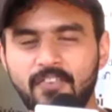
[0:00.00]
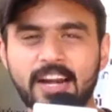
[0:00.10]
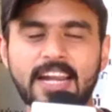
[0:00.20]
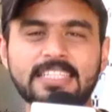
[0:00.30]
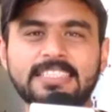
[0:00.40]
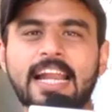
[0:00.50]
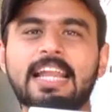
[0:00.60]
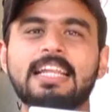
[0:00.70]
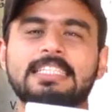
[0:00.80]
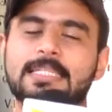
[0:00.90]
ஃபன் நெட்
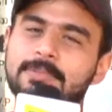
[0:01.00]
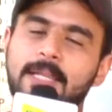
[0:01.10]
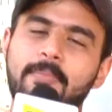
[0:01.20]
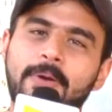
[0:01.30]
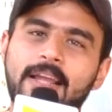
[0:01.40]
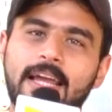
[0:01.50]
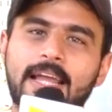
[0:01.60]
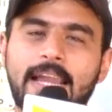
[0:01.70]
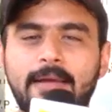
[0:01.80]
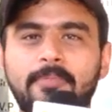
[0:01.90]
சேனலில் சப்ஸ்கிரைப்
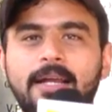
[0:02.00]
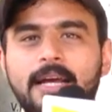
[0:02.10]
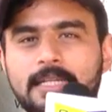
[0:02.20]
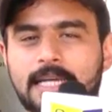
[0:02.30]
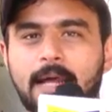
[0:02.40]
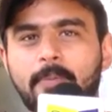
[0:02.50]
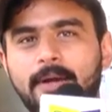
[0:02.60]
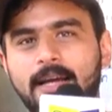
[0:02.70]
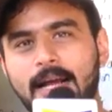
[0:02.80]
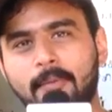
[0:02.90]
பண்ணுங்கள் லைக் பண்ணுங்கள் ஷேர்
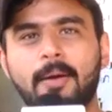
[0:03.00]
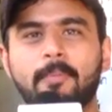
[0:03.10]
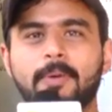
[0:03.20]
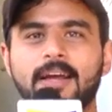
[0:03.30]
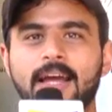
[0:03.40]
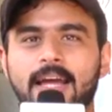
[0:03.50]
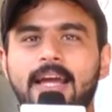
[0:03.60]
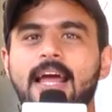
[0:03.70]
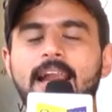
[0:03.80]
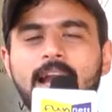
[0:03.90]
பண்ணுங்கள் கமெண்ட் பண்ணுங்கள்
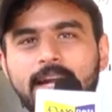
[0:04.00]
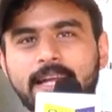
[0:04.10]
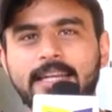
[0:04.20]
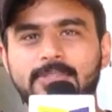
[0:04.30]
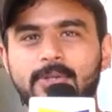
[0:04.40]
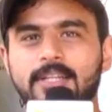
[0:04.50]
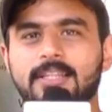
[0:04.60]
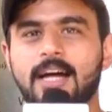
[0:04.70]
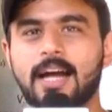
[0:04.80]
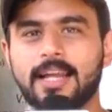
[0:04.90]
நான் அடிக்கடி சொல்கிறது
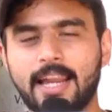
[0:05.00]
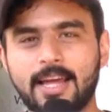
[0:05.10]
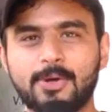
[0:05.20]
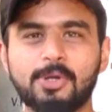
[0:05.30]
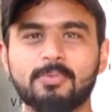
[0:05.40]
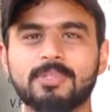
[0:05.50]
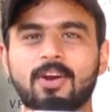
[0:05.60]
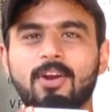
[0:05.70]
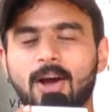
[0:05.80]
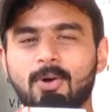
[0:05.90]
தான் எல்லா யூடியூப்
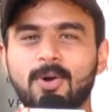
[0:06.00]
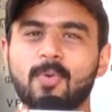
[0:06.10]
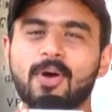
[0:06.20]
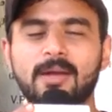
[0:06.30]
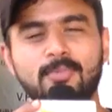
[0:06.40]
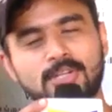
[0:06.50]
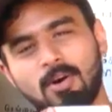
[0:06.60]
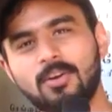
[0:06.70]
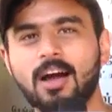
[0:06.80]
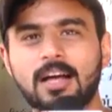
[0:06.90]
சேனலோட அக்கௌண்ட் நம்பர் வாங்கி முடிஞ்சால்
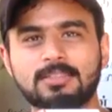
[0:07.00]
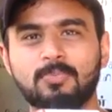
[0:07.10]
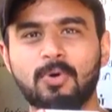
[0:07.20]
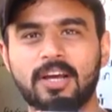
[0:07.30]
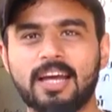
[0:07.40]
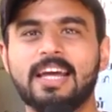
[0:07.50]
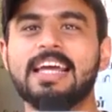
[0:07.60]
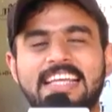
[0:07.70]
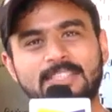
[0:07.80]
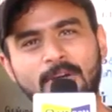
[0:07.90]
அவங்களுக்கு காசும் போடுங்க
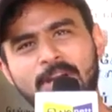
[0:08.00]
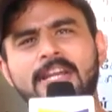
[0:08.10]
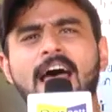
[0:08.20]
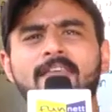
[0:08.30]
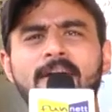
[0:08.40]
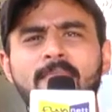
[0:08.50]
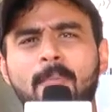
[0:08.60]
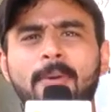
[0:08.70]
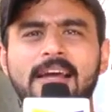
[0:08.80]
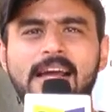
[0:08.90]
ஸோ என்ன வேணுமோ
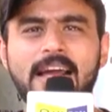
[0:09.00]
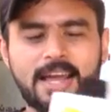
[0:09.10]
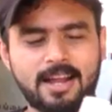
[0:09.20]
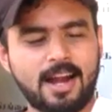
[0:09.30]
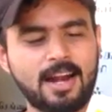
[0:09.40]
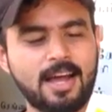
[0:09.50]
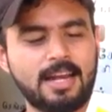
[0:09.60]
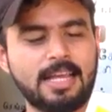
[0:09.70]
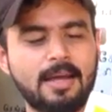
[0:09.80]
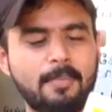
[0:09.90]
பண்ணுங்க ஆனால்
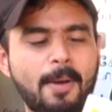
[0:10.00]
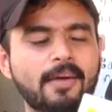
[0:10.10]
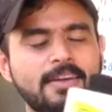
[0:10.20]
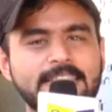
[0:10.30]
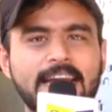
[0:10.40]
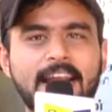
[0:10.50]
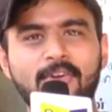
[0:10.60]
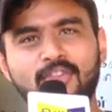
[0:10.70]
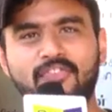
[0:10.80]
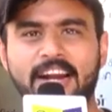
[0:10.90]
நீங்கள் பார்க்க வேண்டிய
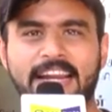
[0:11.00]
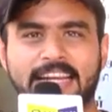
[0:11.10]
சேனல் வந்து ஃபன்